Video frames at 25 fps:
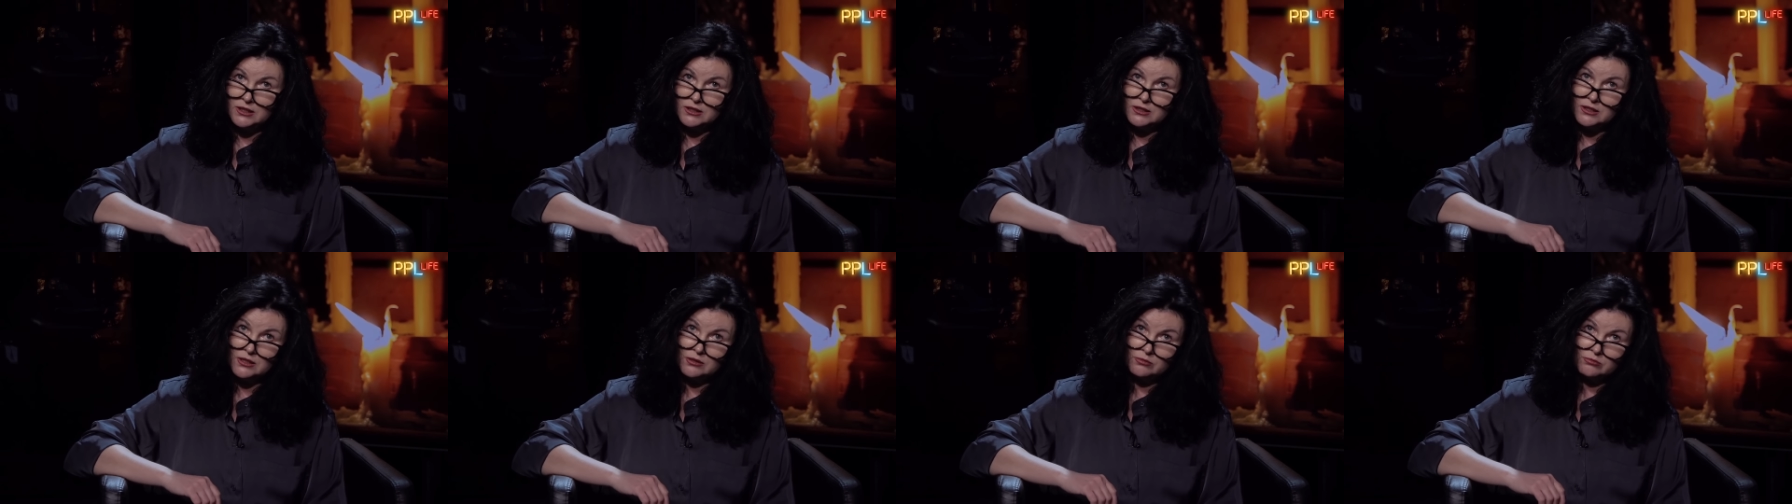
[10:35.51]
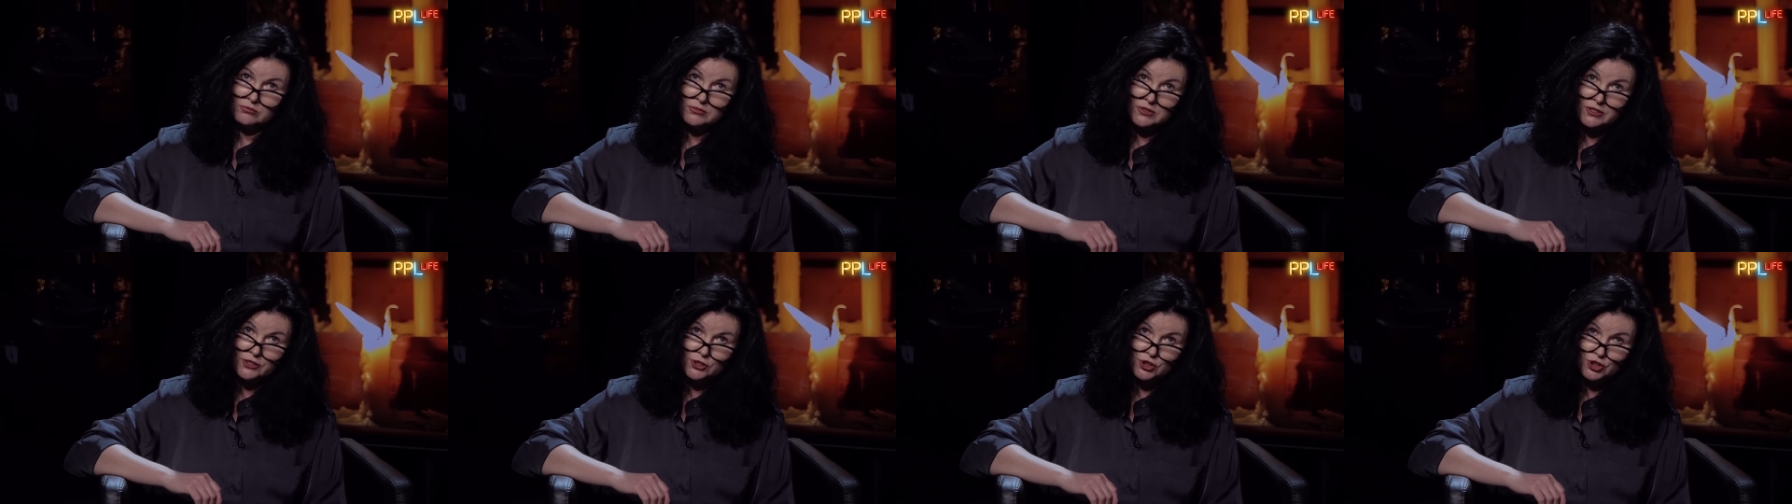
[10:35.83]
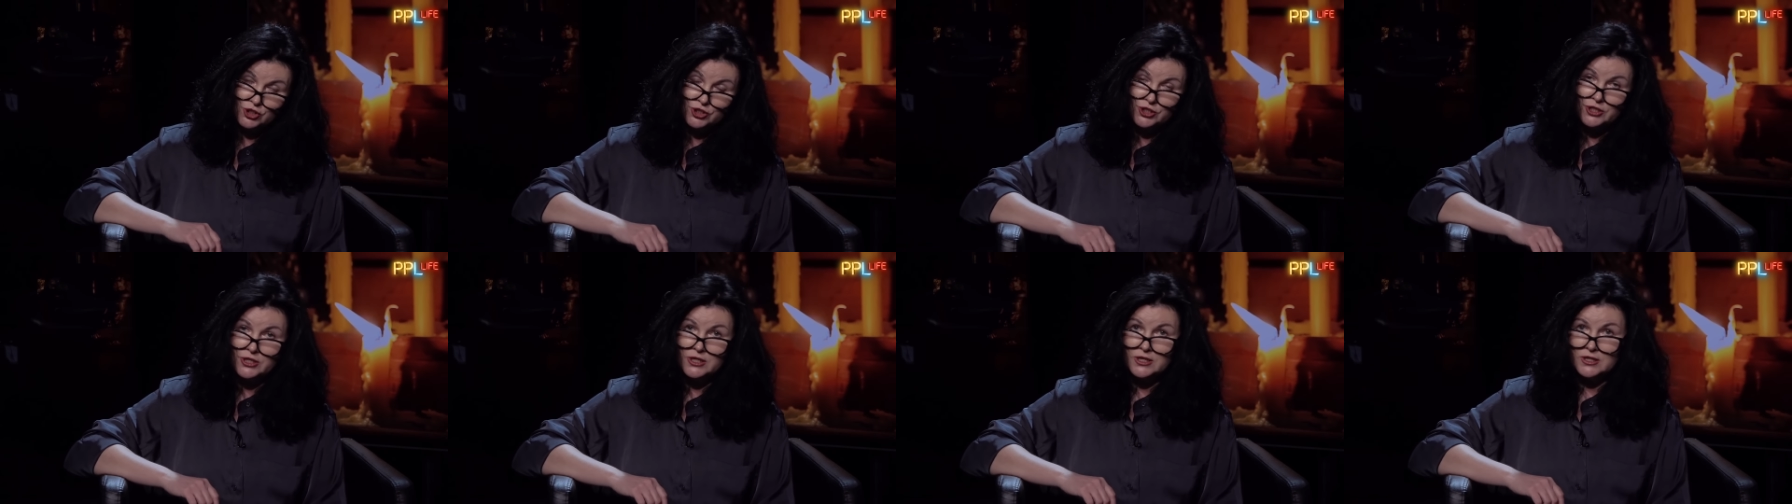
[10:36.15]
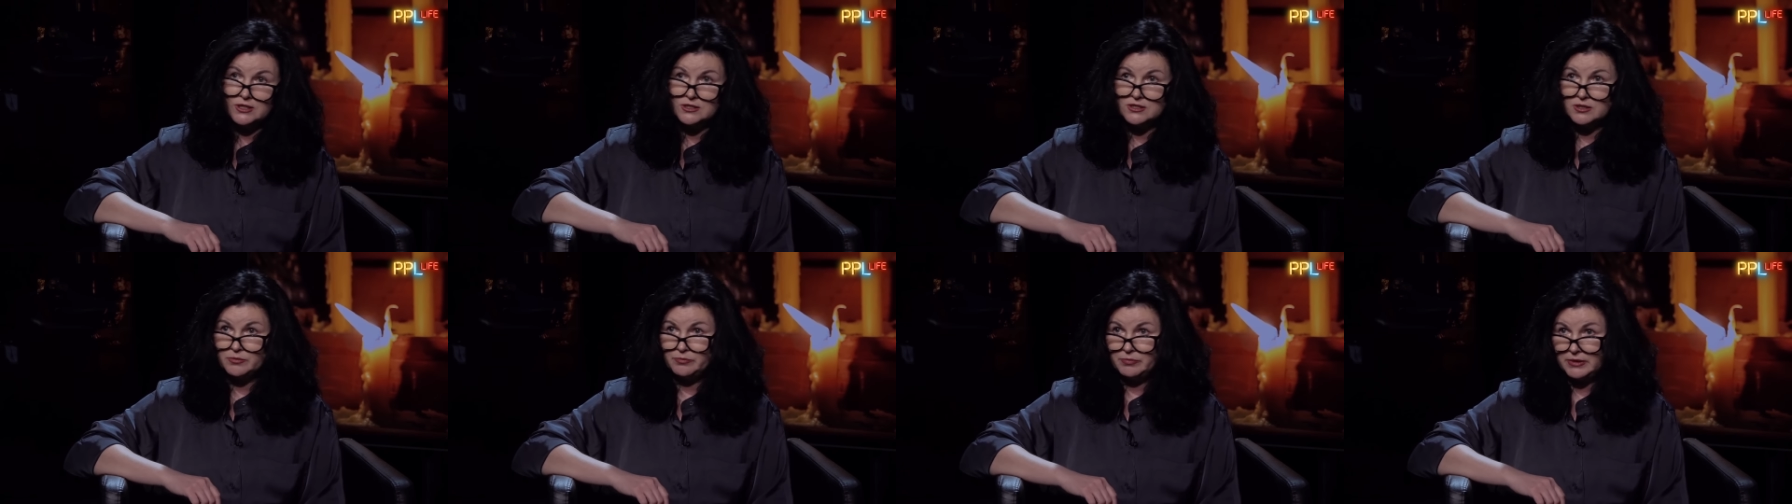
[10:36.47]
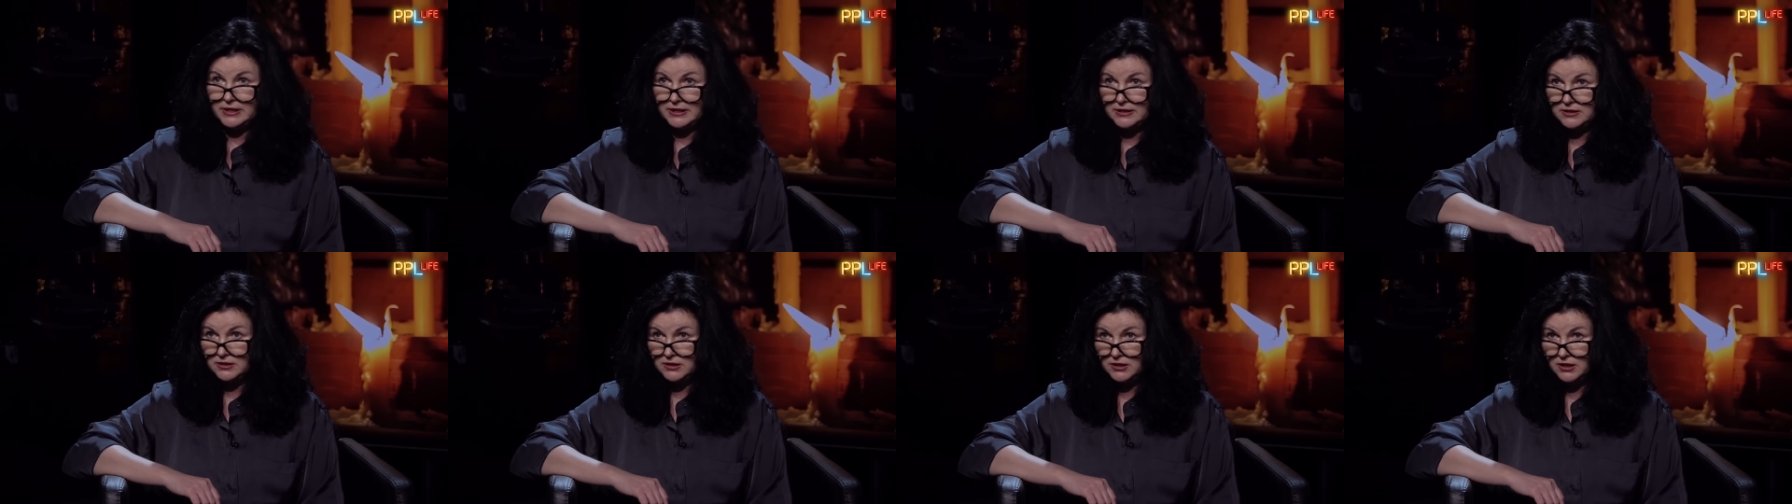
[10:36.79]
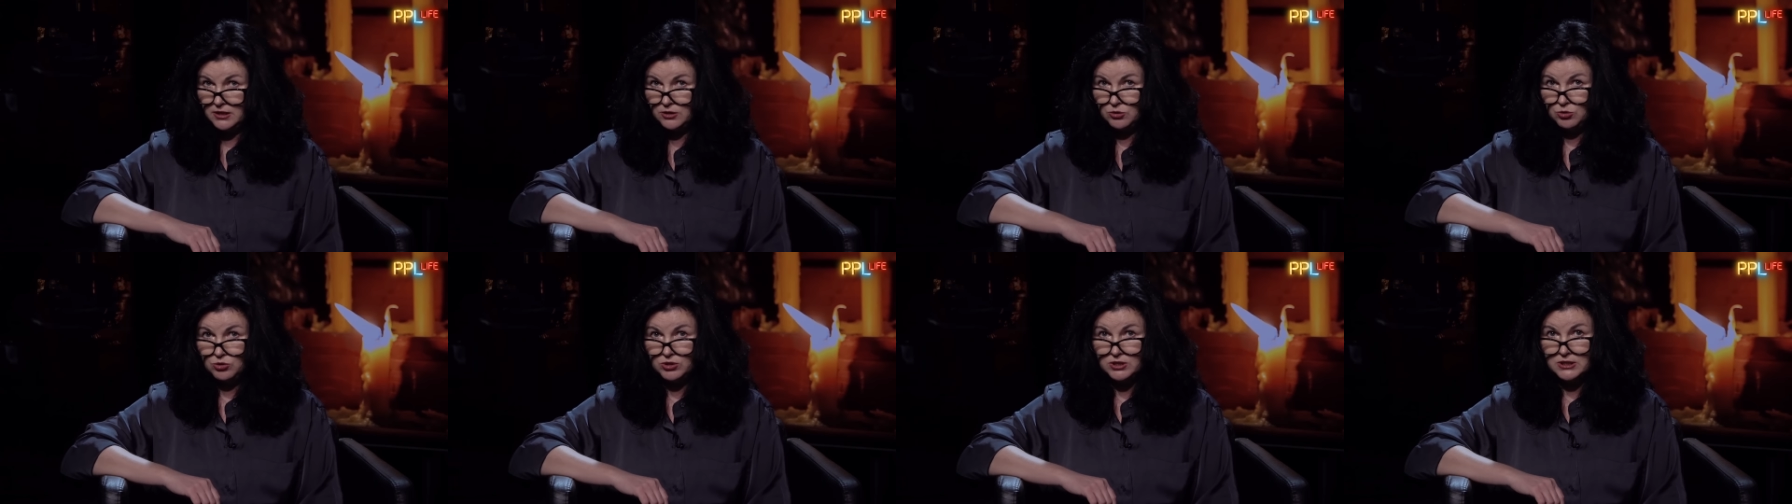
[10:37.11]
там за 4, за 5 дней
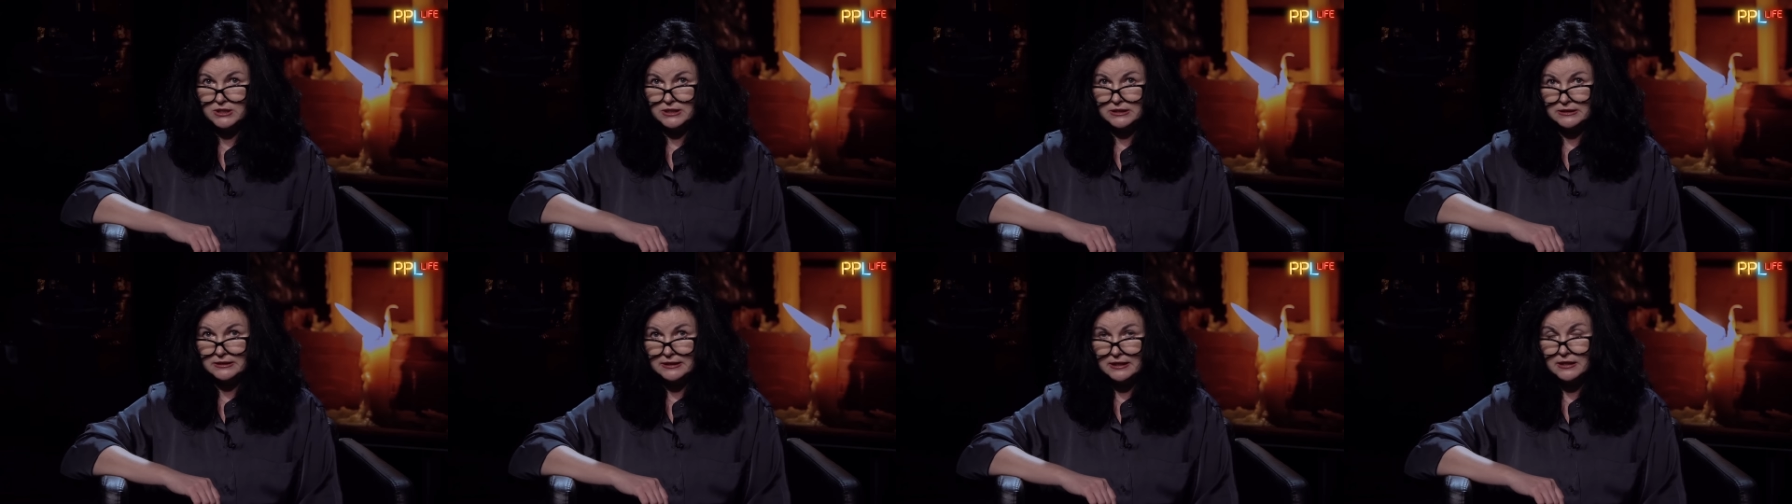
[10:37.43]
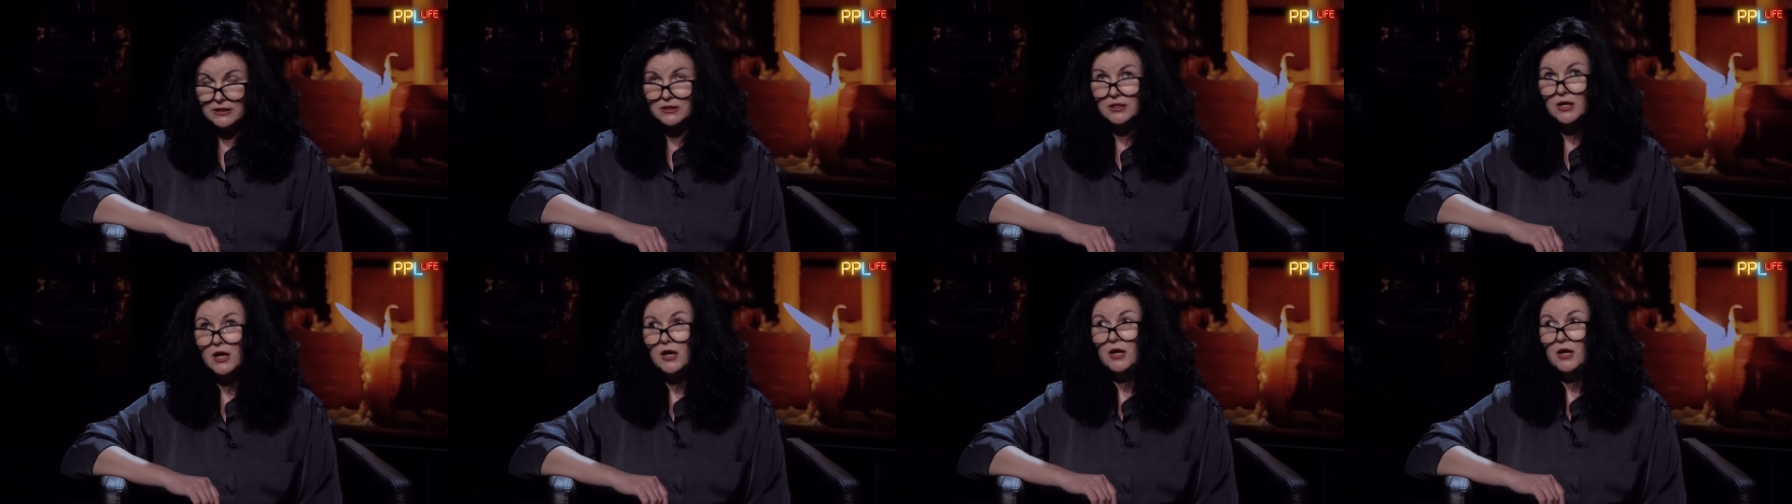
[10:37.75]
до этих дат,